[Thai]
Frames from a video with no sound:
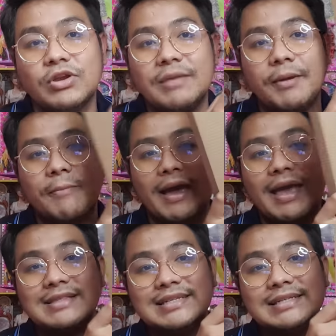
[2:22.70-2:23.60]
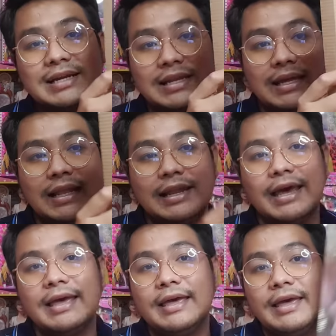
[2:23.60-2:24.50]
ตัวนี้เป็นแพ็กเกจจิ้งอย่างดีเลยนะ
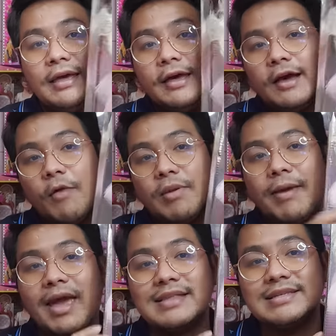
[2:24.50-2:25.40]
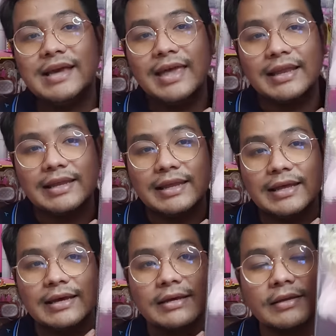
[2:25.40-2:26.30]
เขามีแพ็กเกจจิ้งให้อย่างดีเล
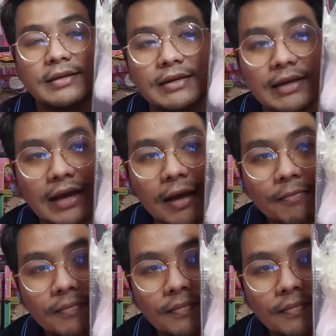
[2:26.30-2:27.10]
ยนะครับ